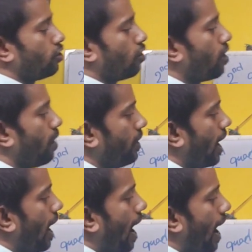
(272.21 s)
যখন আমি
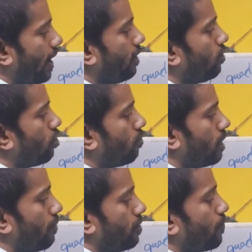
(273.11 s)
হাইট ধরবো
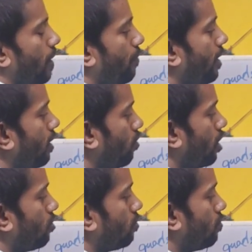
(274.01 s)
দ্যাট মিনস
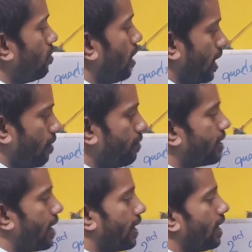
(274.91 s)
পারপেন্ডিকুলার ধরবো এখানে আমি
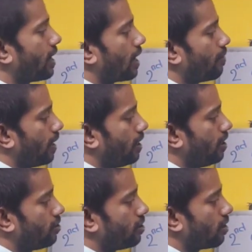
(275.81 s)
ট্রায়াঙ্গেলটা আগে বানিয়ে
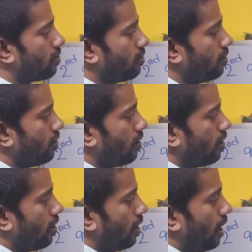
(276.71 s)
নিচ্ছি দেখো
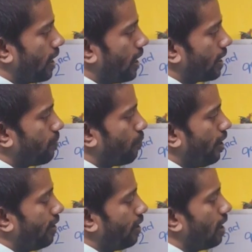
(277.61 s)
এখানে একটা
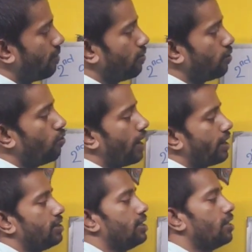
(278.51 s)
পয়েন্ট নিলাম কোনো
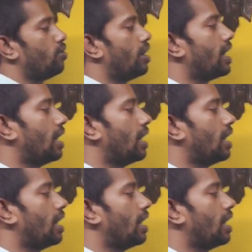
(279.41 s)
একটা যে কোনো একটা